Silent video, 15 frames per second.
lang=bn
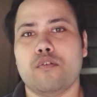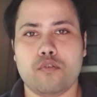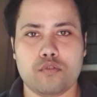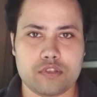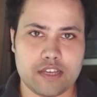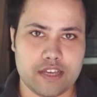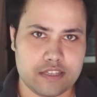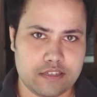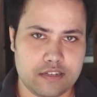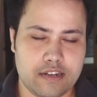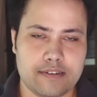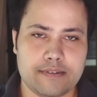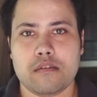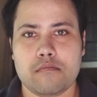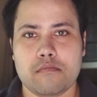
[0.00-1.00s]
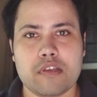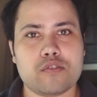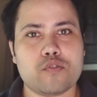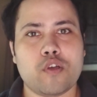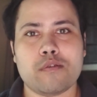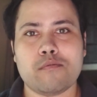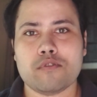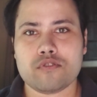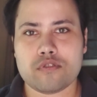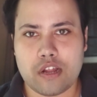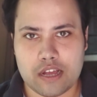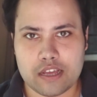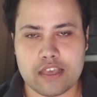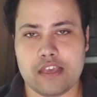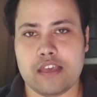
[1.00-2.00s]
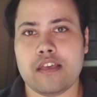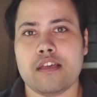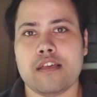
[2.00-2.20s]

ঘুরতে গেছিলেন বেশ কয়েক বছর আগে